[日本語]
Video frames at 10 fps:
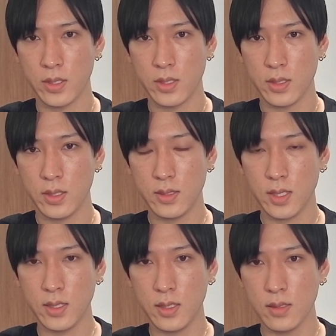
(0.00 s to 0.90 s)
一旦
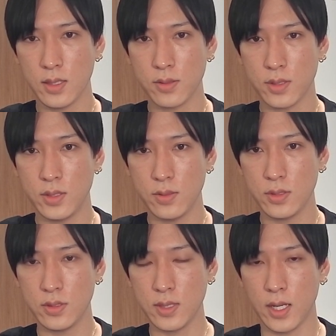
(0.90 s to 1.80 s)
ね、あの、軌道修
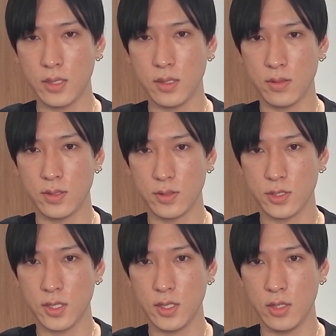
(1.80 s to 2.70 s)
正入ってるんですよ。下
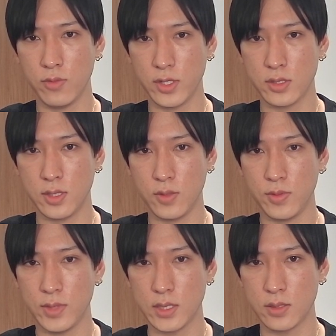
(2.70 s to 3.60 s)
髭伸ばして、
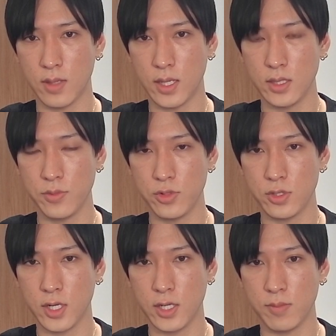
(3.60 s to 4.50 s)
フィボナッチと半値戻し
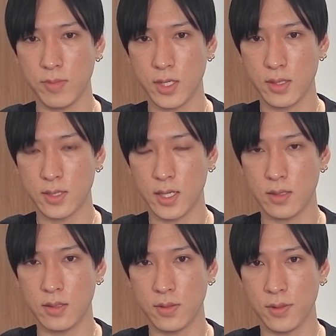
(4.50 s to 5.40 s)
ラインまで下がっ
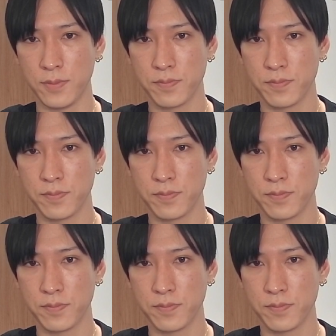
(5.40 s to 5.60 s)
てると。